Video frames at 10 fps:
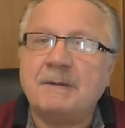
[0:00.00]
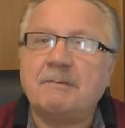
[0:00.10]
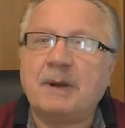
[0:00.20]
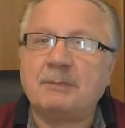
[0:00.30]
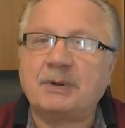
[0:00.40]

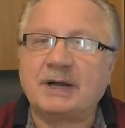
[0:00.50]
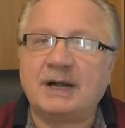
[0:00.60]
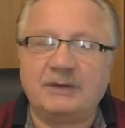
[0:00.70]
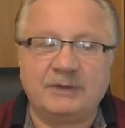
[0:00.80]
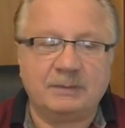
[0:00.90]

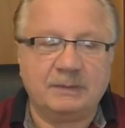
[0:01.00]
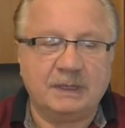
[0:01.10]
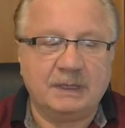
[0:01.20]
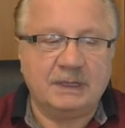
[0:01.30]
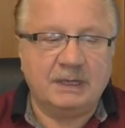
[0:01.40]
поправим,
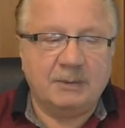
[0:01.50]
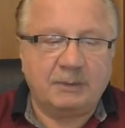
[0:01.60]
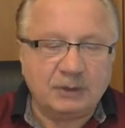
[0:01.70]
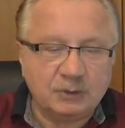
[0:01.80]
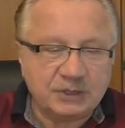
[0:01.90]

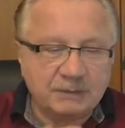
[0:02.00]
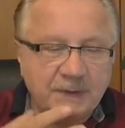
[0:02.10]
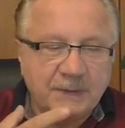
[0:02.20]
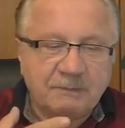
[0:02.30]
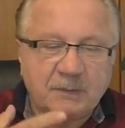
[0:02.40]

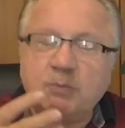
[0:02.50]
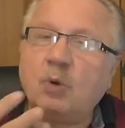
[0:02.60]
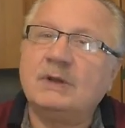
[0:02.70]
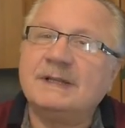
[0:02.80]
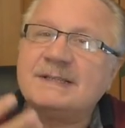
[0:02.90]
получим
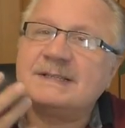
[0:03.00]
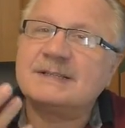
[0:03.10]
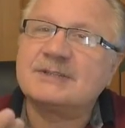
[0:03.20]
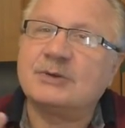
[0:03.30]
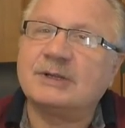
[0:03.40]
полное
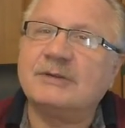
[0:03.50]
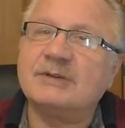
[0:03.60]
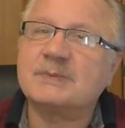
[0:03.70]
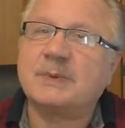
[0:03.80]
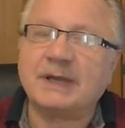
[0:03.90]
сенсорное
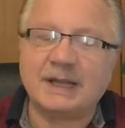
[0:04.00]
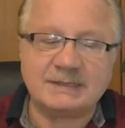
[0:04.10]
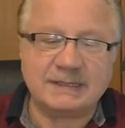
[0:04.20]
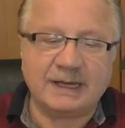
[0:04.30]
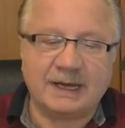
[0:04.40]

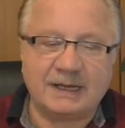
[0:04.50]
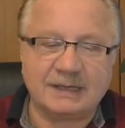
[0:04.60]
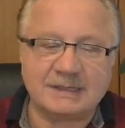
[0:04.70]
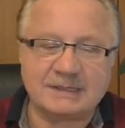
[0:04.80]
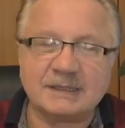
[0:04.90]
восприятие
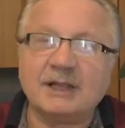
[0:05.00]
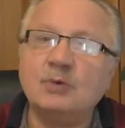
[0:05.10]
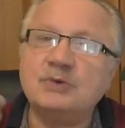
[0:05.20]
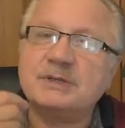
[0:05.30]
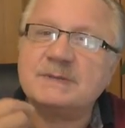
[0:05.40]
реальности,
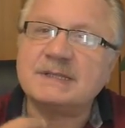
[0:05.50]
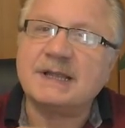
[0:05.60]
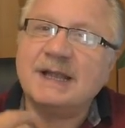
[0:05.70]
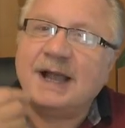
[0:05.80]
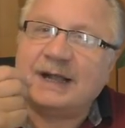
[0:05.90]

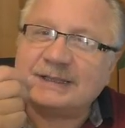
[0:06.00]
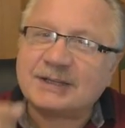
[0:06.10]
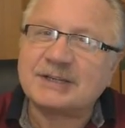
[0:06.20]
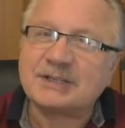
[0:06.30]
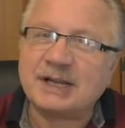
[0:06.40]
научимся
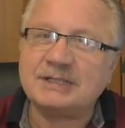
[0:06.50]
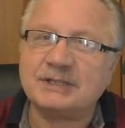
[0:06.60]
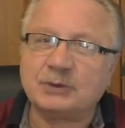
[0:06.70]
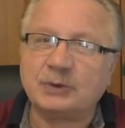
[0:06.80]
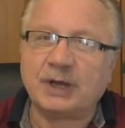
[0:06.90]
отражать
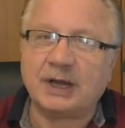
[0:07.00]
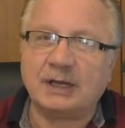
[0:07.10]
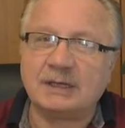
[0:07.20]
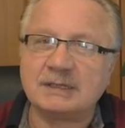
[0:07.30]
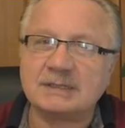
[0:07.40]
эту
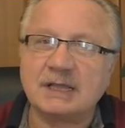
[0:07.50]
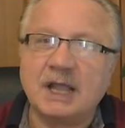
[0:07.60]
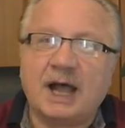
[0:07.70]
реальность.